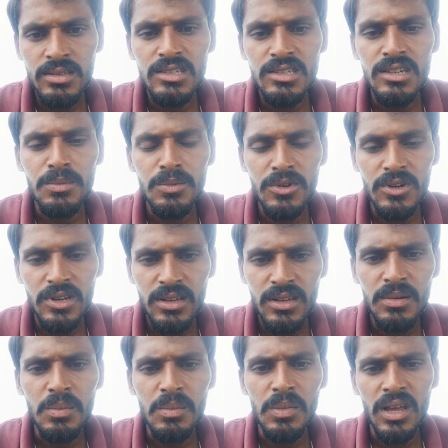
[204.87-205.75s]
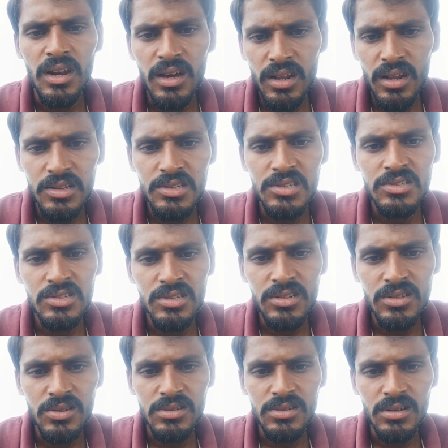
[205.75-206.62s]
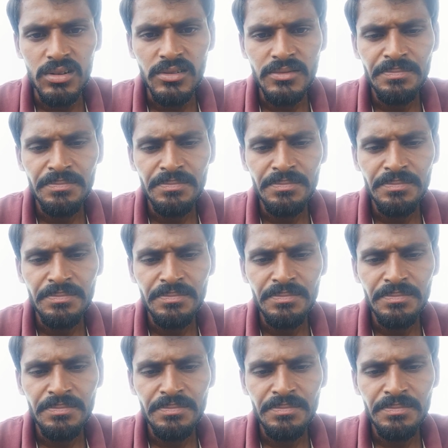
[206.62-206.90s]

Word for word: చెప్పురి మీరు ఆలోచించరు దోస్తులు